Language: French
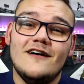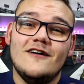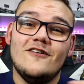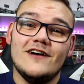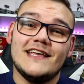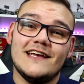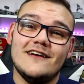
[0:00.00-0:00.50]

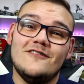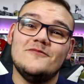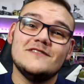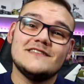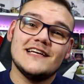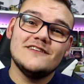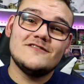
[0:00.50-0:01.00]
Ok, on
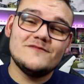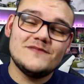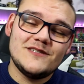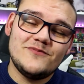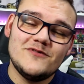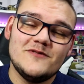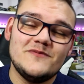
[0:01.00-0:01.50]
monte un tout petit
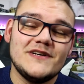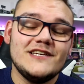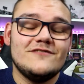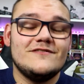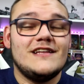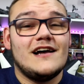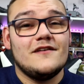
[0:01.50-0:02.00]
peu en prix,
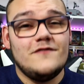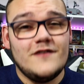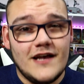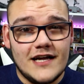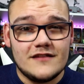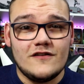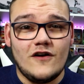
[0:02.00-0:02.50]
on est arrivé
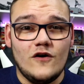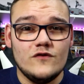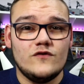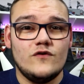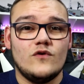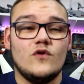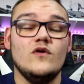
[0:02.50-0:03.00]
à
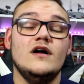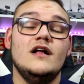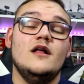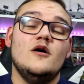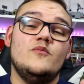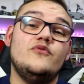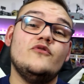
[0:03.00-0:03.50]
30 euros.
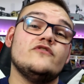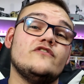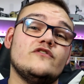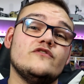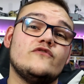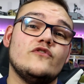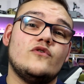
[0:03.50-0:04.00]
Pour
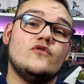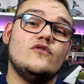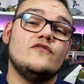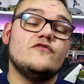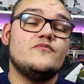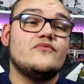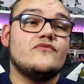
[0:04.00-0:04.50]
30 euros,
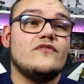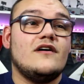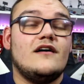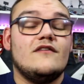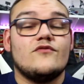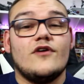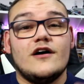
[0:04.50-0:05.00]
vous pouvez
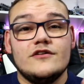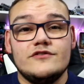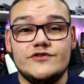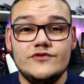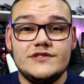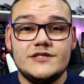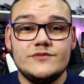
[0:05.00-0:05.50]
avoir
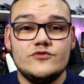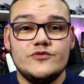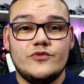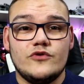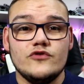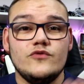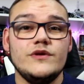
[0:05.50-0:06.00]
deux types de
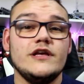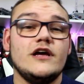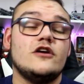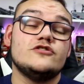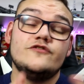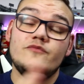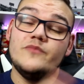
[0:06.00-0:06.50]
produits. Alors,
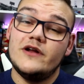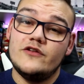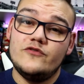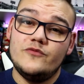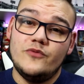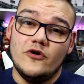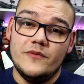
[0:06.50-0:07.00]
je vais vous parler
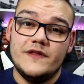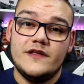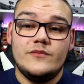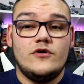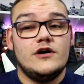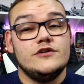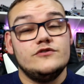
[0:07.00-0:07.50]
du premier
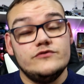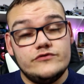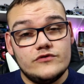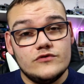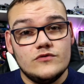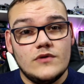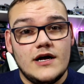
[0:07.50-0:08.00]
d'abord et du
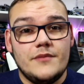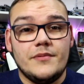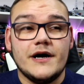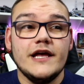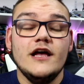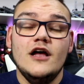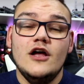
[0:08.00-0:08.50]
second
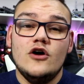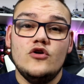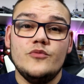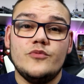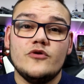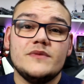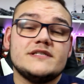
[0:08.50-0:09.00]
après. Le
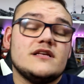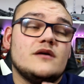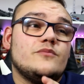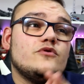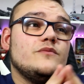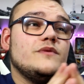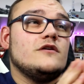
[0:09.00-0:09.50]
premier, c'est un,
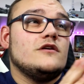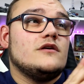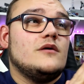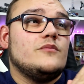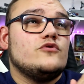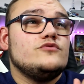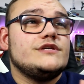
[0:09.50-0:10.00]
un
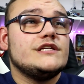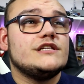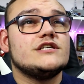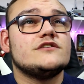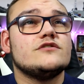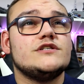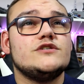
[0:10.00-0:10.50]
produit qui est déjà
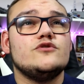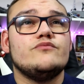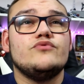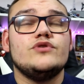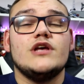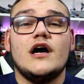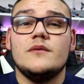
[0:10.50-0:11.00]
sorti
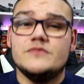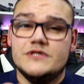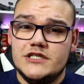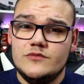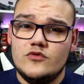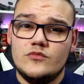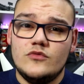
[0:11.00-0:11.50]
depuis un
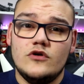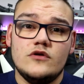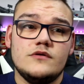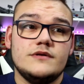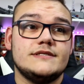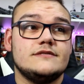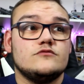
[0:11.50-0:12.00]
petit moment.
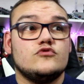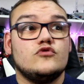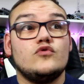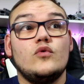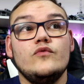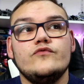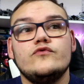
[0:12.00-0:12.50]
On en
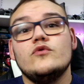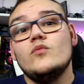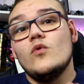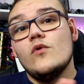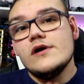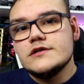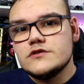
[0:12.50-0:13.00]
trouve de
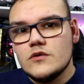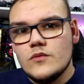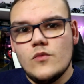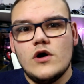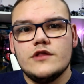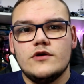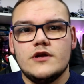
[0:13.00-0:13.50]
moins en
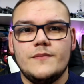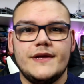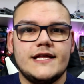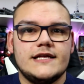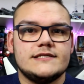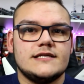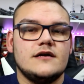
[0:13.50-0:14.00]
moins dans les
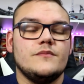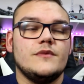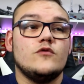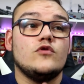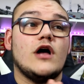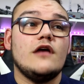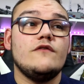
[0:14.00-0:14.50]
magasins, mais
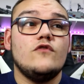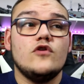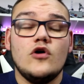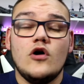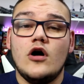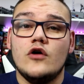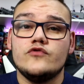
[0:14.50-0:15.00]
on arrive
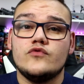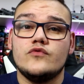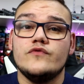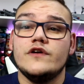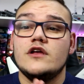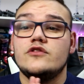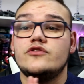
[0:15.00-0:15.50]
encore à en
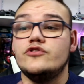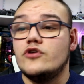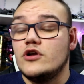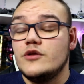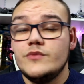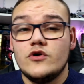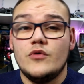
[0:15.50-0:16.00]
trouver dans
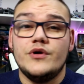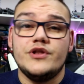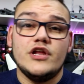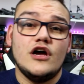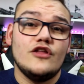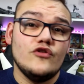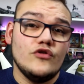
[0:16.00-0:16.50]
les
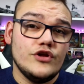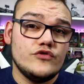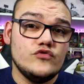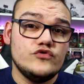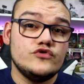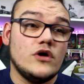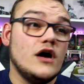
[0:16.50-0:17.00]
Micromania, dans les
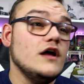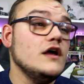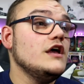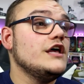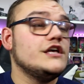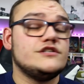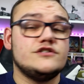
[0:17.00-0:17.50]
Cultura
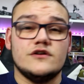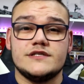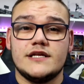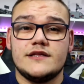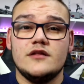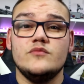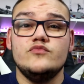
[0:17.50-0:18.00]
et dans
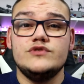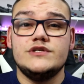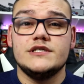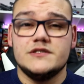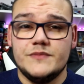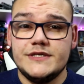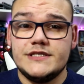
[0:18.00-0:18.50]
certaines boutiques
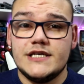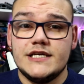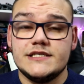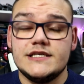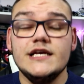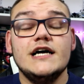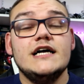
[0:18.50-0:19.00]

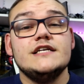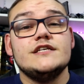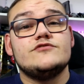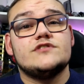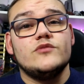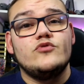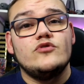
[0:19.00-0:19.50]
spécialisées. C'est tout
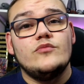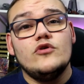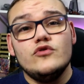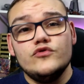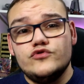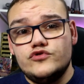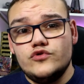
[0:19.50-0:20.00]
simplement
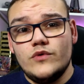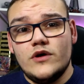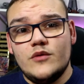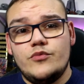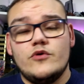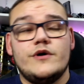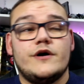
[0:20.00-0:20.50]
le Dual
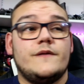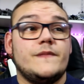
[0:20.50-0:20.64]
Power.